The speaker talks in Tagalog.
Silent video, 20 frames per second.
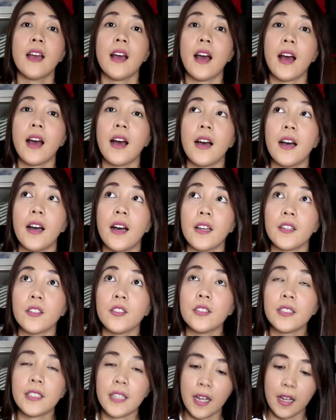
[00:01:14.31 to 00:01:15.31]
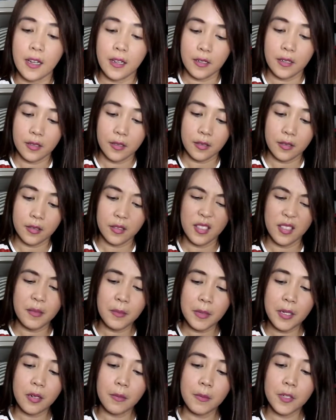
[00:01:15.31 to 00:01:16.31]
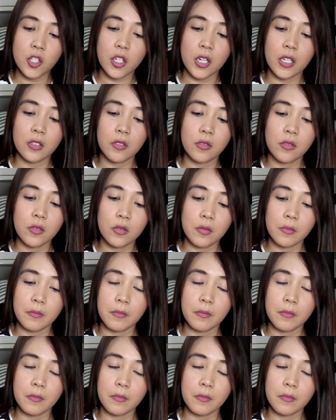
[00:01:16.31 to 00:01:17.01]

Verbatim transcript: uh, yun nga, hindi na ako masyadong